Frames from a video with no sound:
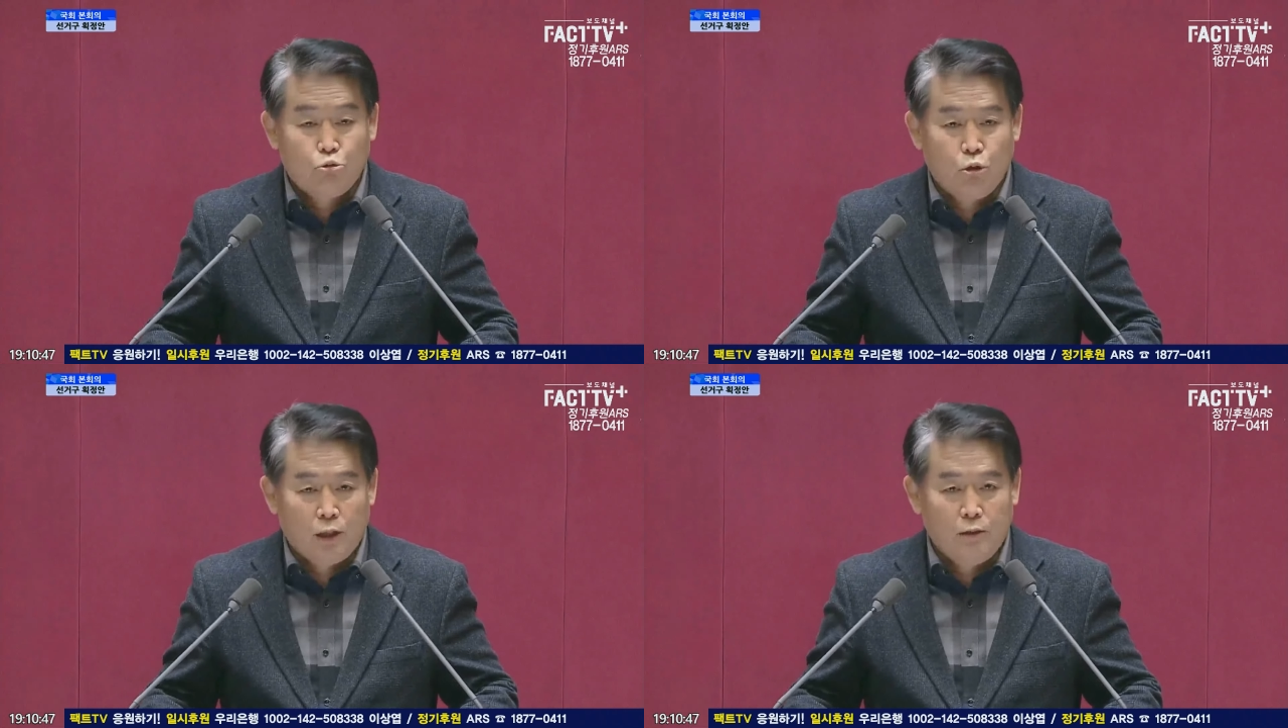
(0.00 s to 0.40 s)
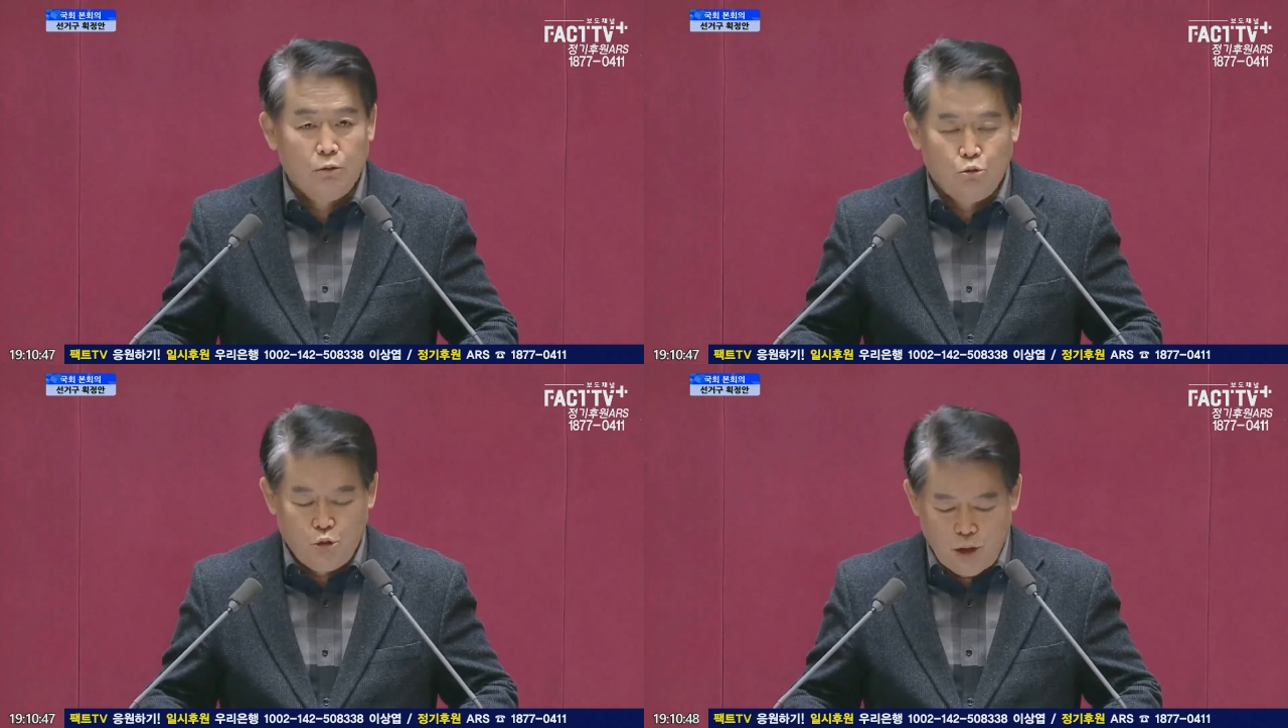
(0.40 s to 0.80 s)

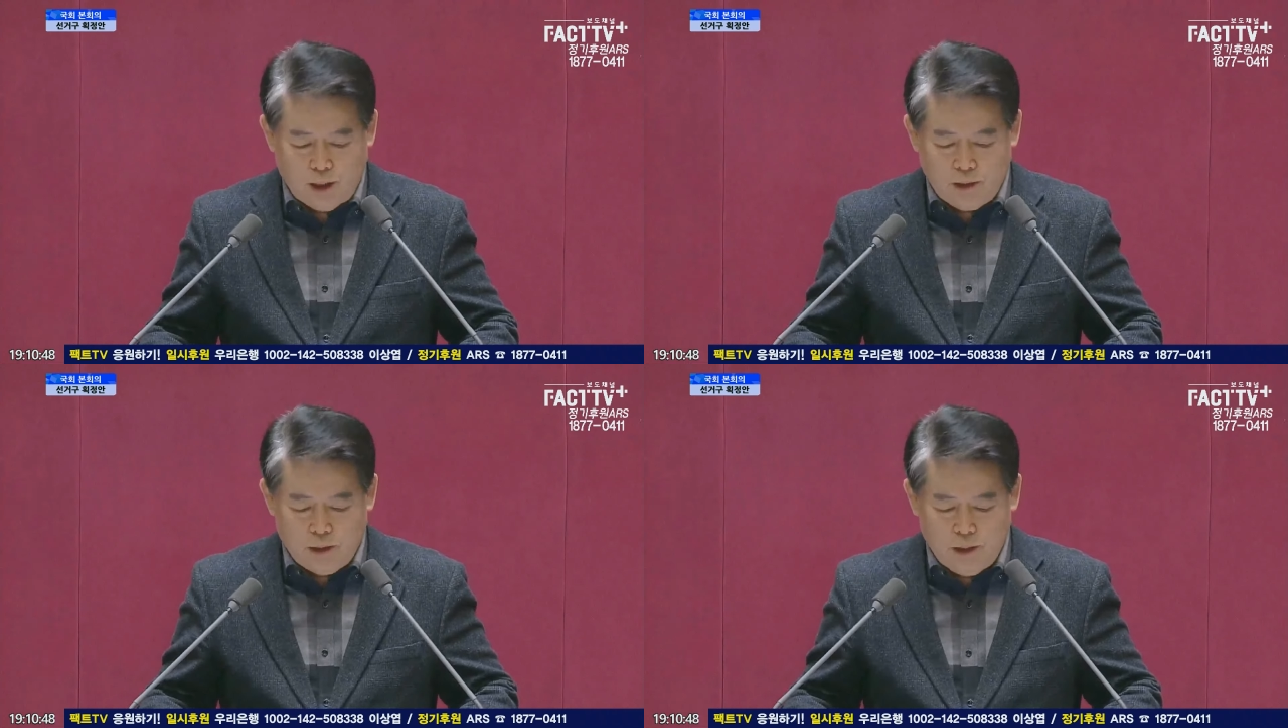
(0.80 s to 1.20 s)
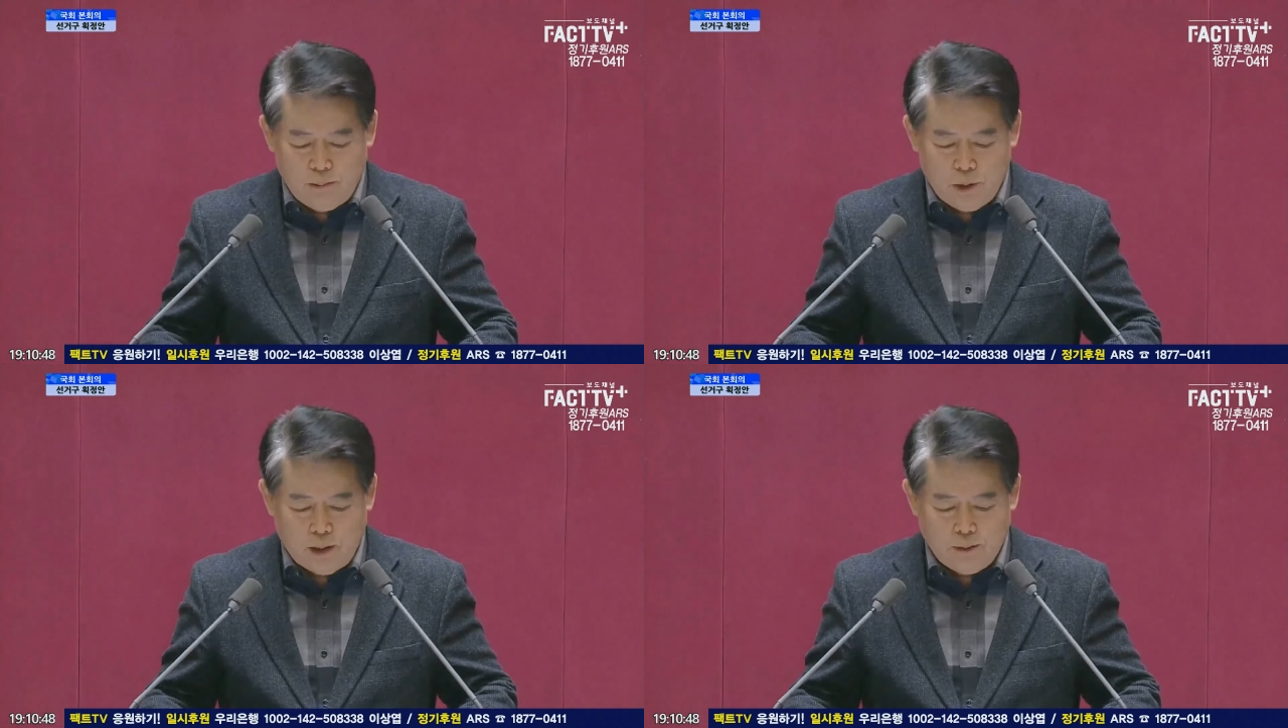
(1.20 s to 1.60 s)
구하는 유일한
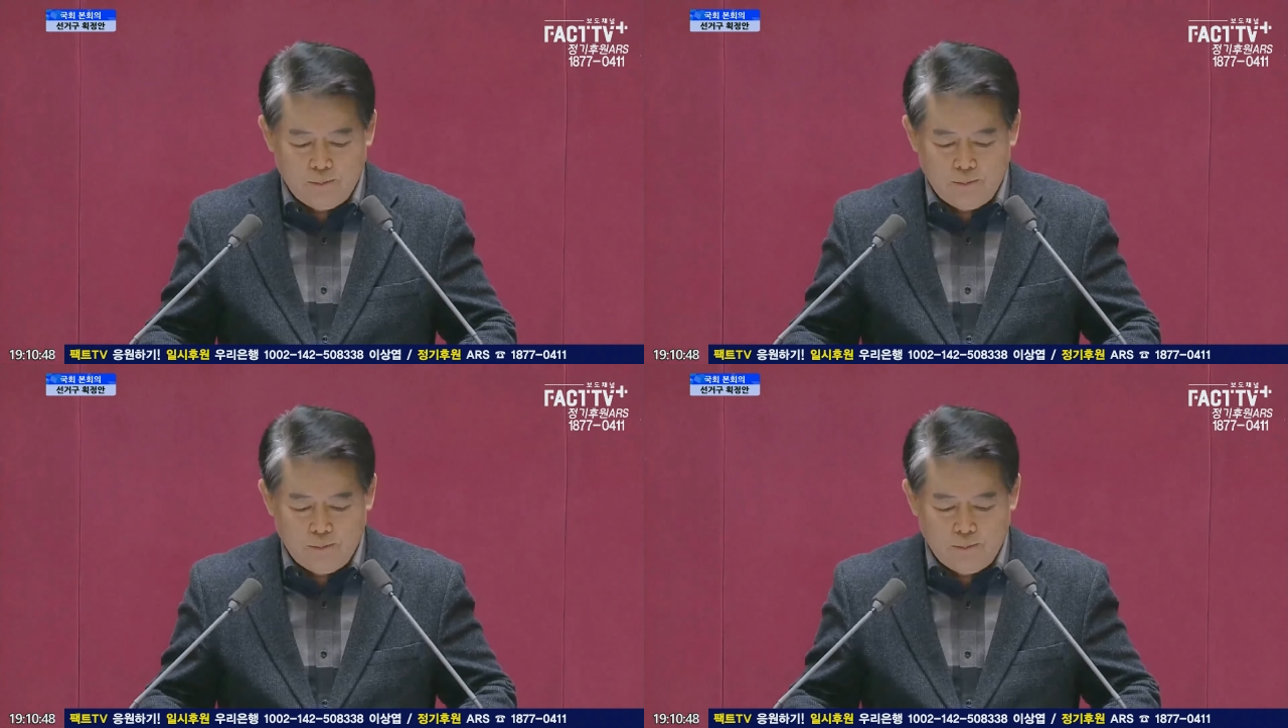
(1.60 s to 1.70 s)
길입니다.